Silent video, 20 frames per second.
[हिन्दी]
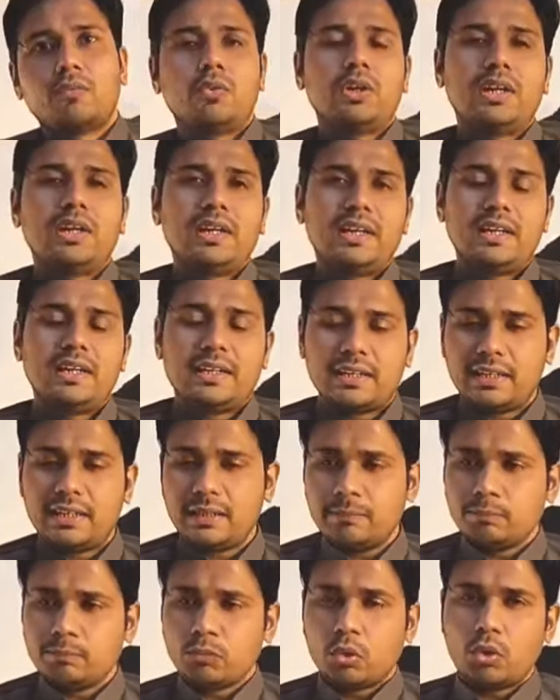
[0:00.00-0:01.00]
वो ले लेना
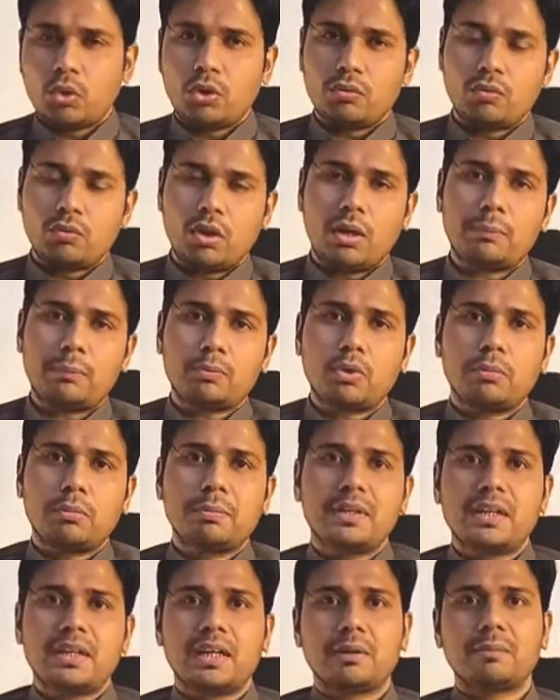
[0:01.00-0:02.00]
है और वो आपको
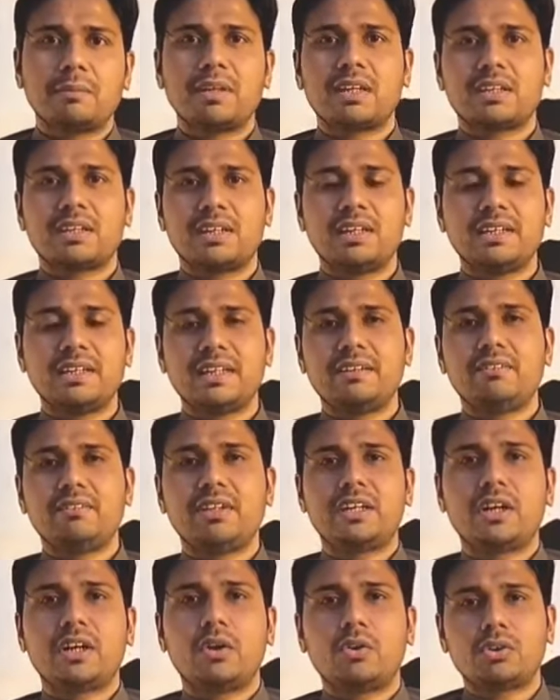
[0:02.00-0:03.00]
अपने घर में रखना है
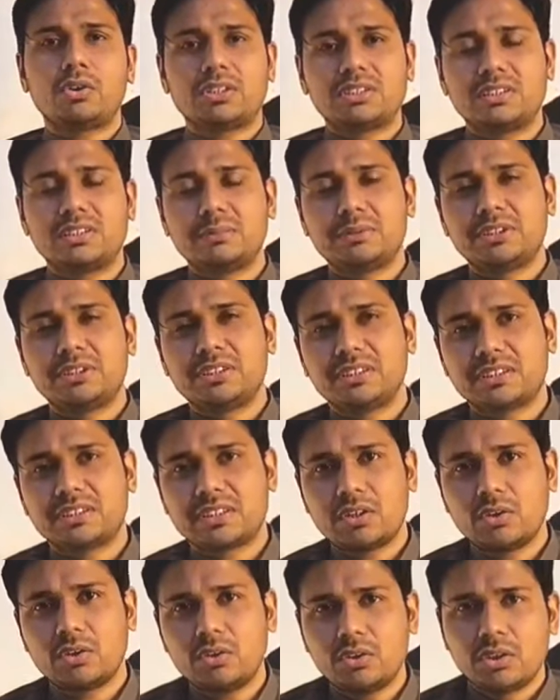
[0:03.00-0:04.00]
टीवी का हो किसी भी चीज
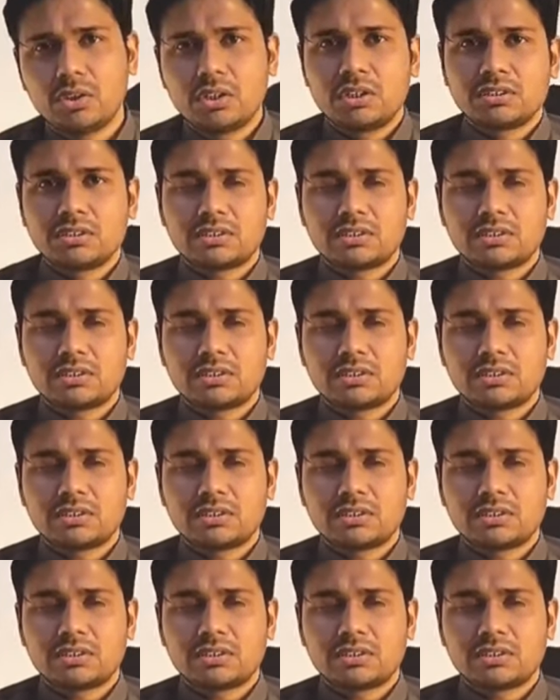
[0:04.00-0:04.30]
का हो